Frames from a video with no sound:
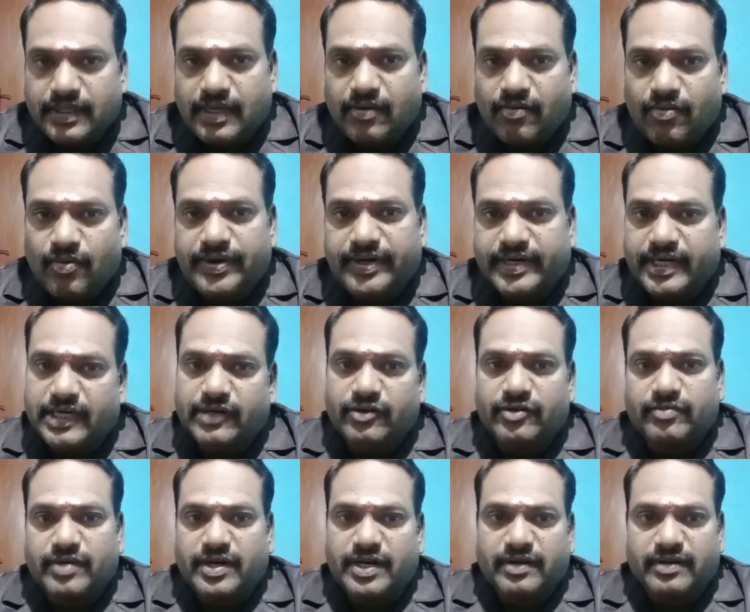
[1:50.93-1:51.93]
அவங்களுடைய
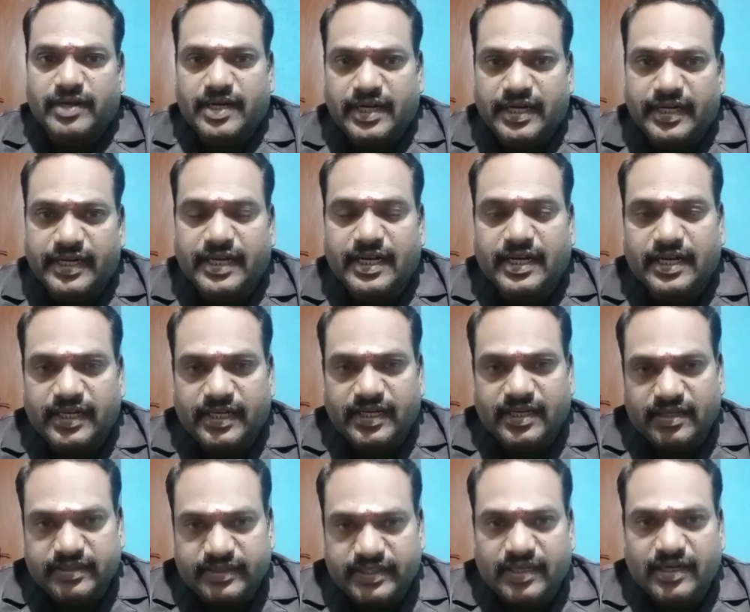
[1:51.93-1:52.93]
கணவன்மார்கள் அன்றைக்கி அன்றைக்கி
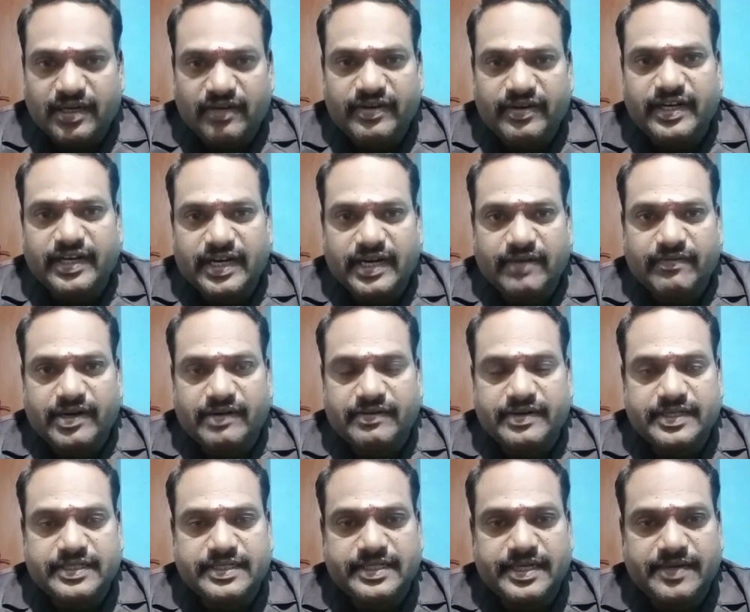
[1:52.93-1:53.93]
நான் தங்கள் வீட்டுக்கு
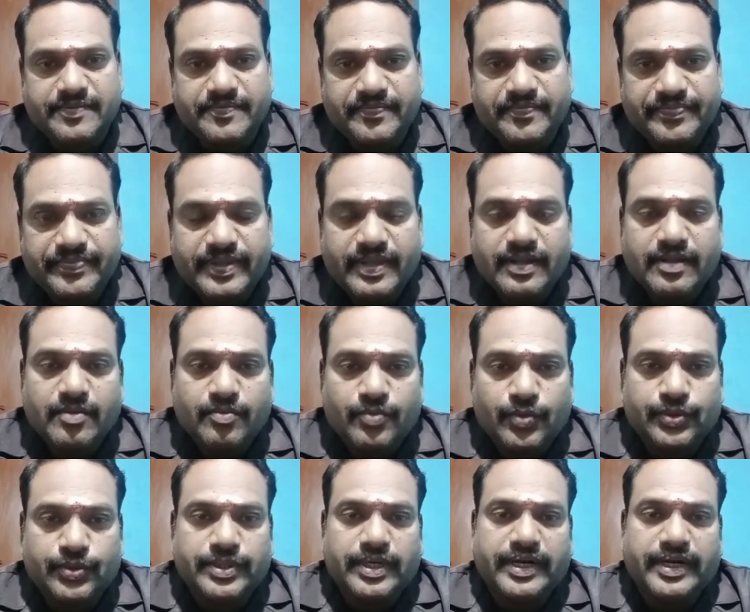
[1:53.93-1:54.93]
வரவழைச்சு
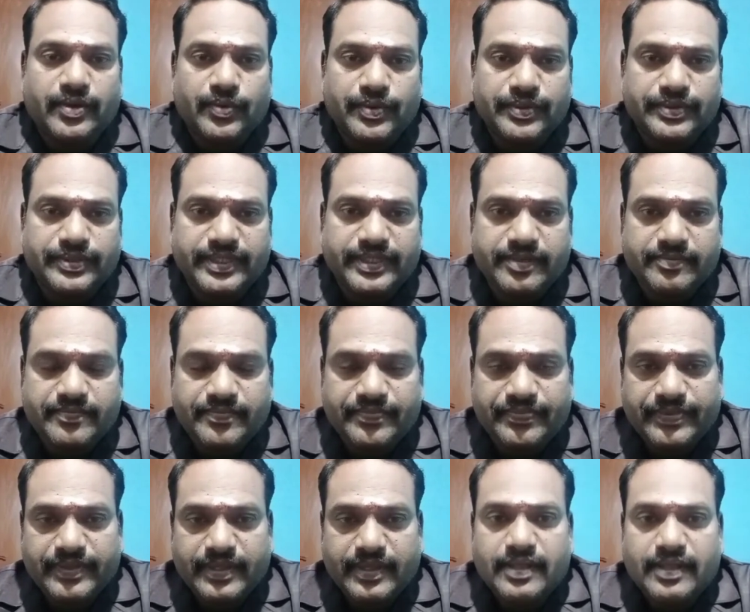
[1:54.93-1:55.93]
புத்தாடை உடுத்தி
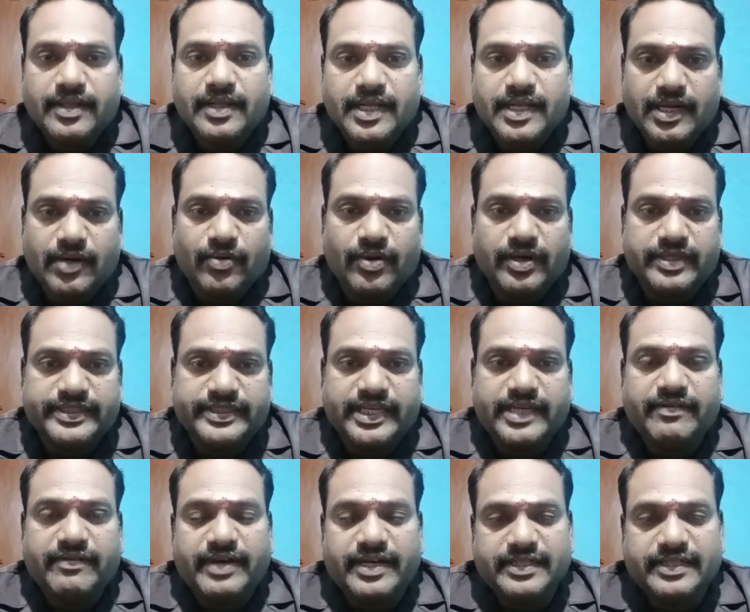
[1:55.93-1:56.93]
அவங்களுக்கு
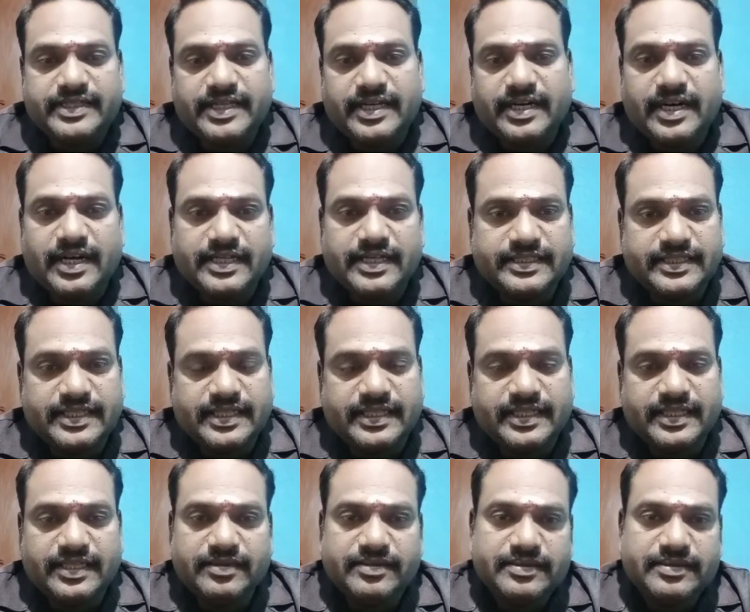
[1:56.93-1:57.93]
செய்ய வேண்டிய சீர்கள்லாம்
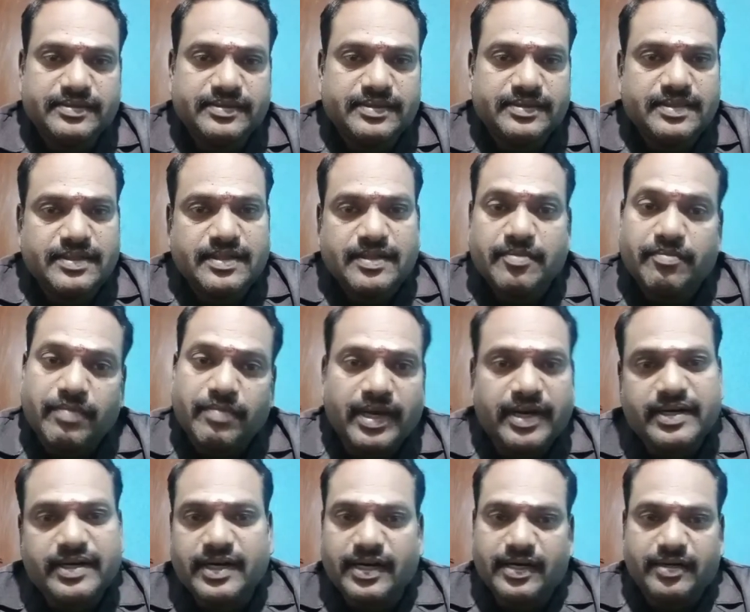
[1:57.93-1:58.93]
செய்து
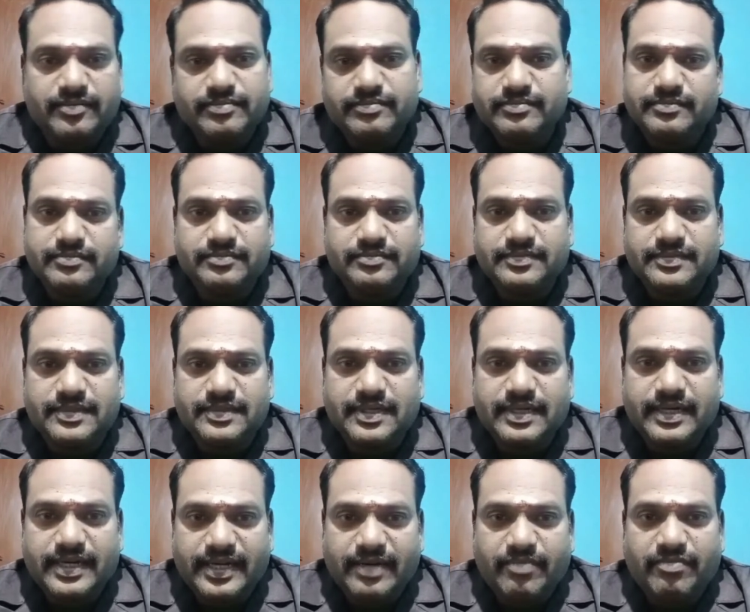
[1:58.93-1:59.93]
மறுநாள்
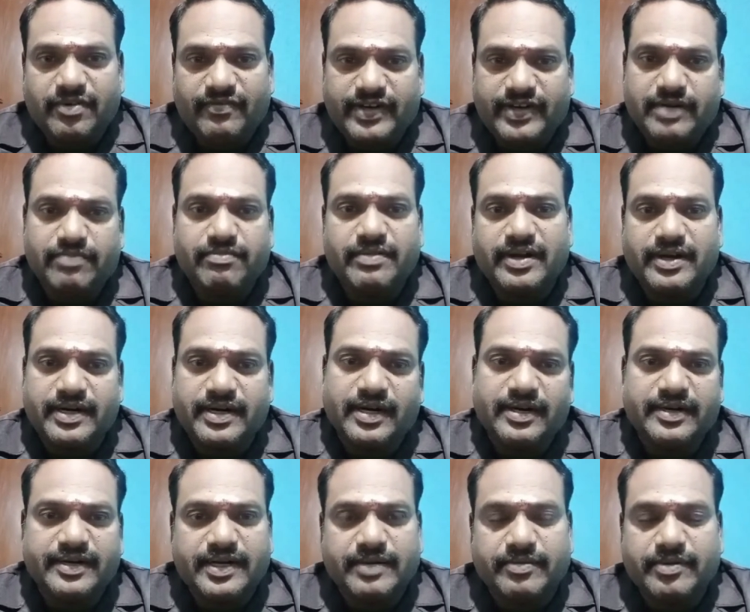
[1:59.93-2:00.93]
அன்னைக்கு விட்டு
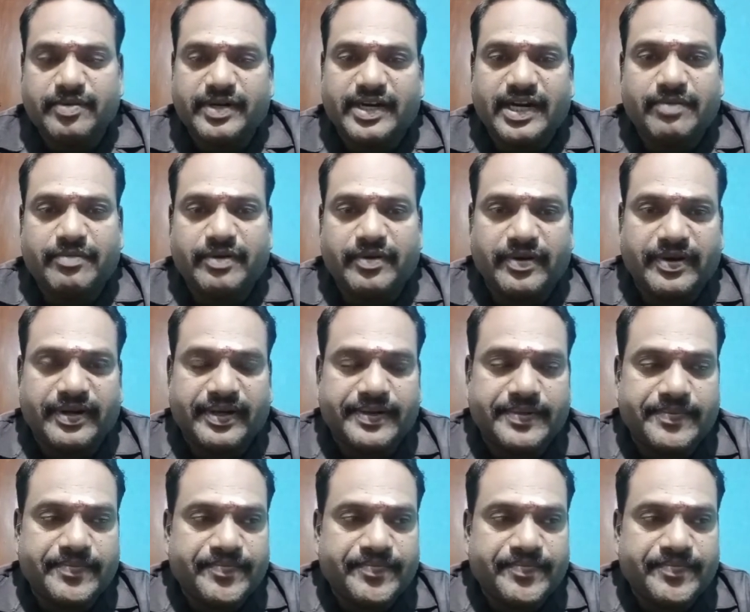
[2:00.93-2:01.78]
மறுநாள் ரெண்டு பேரும் கிளம்பிடுவாங்க